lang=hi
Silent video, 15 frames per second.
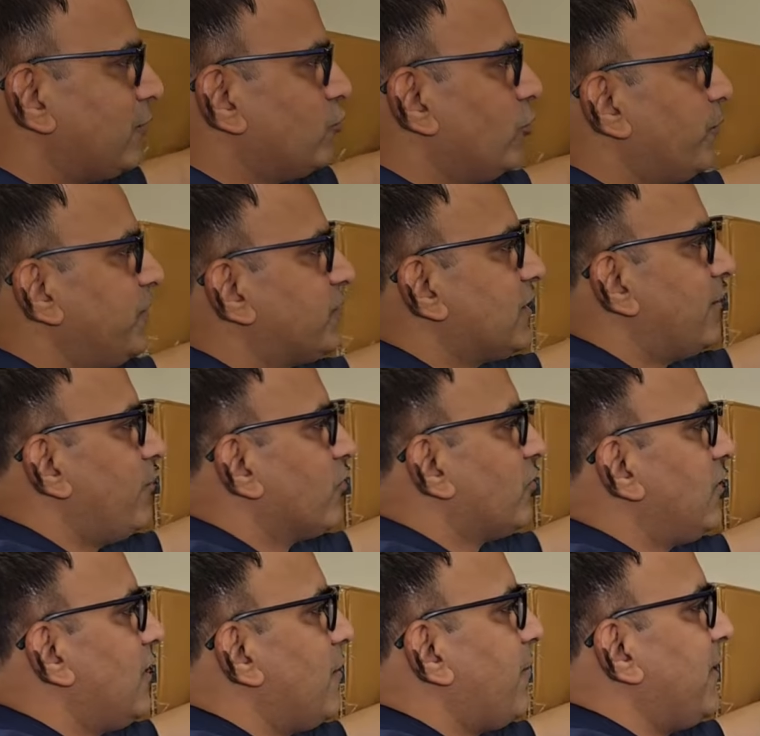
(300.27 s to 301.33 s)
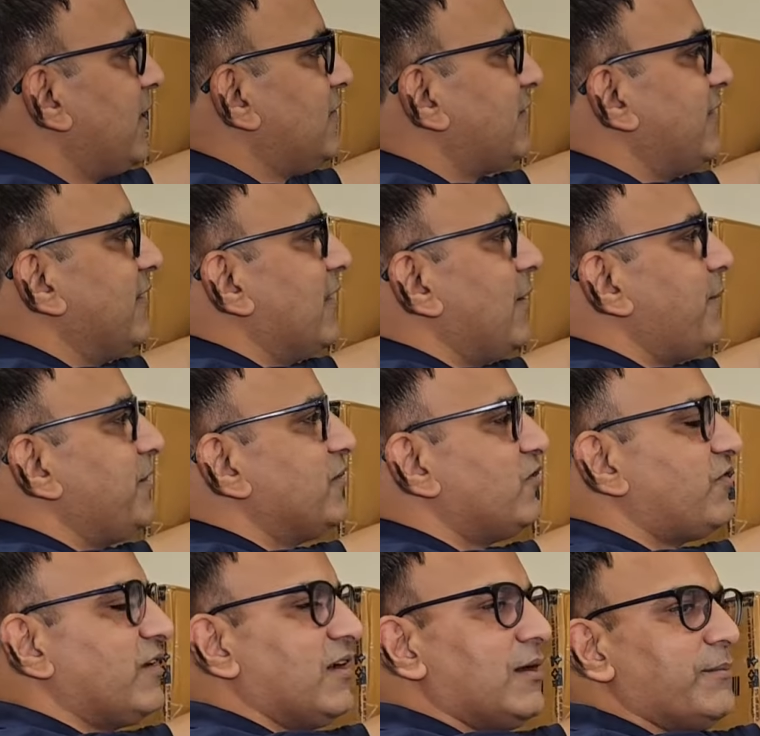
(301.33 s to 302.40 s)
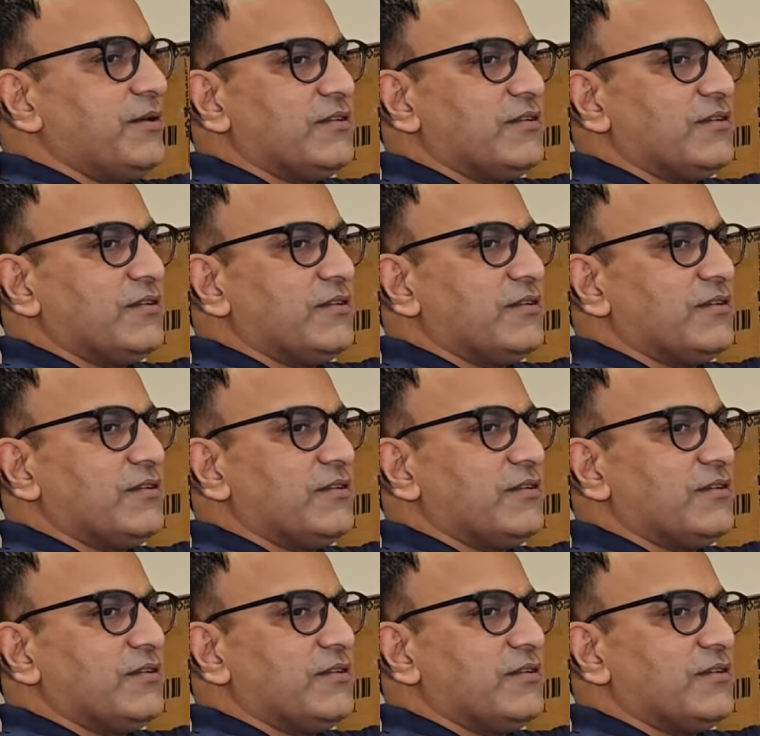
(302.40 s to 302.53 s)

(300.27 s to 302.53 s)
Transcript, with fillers: पूरा दो पीस का बॉक्स लेना पड़ेगा सिंगल पीस और सिंगल